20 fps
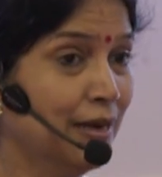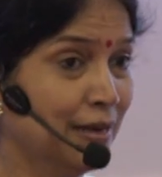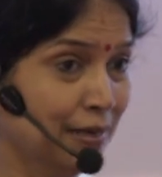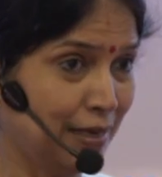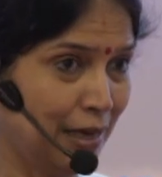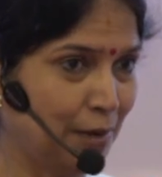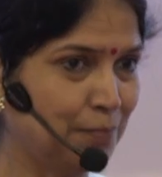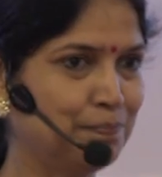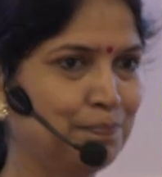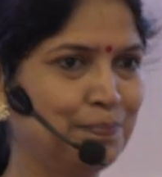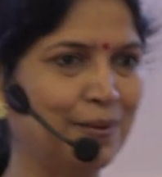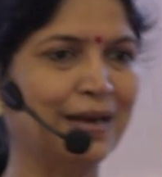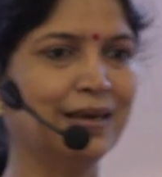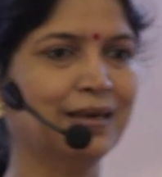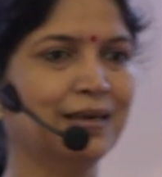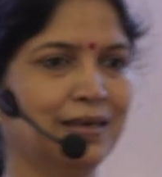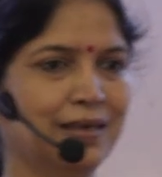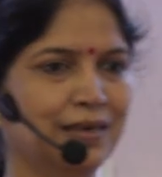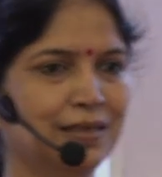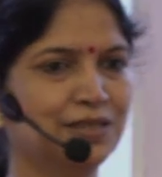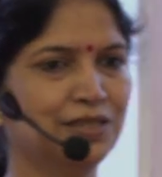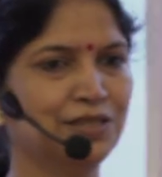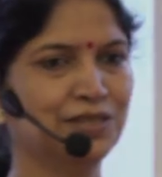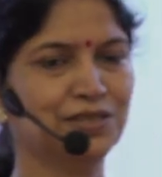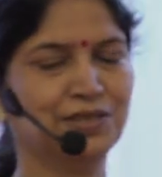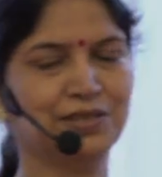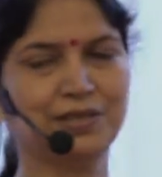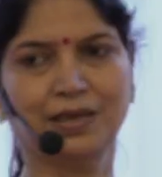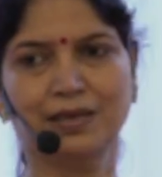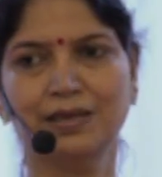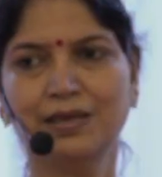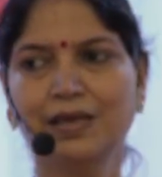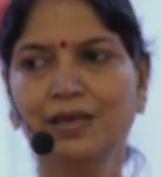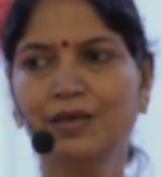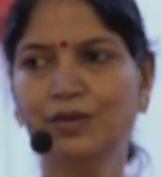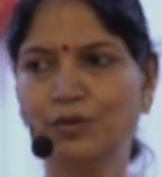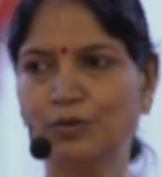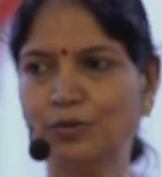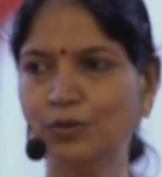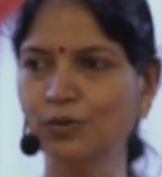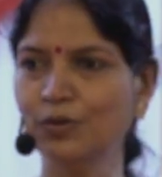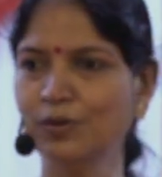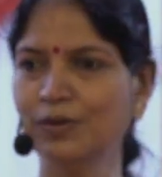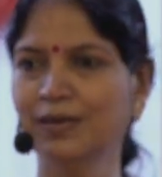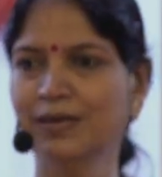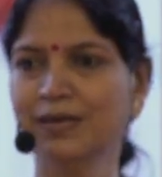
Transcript: ये पैकेज सही हो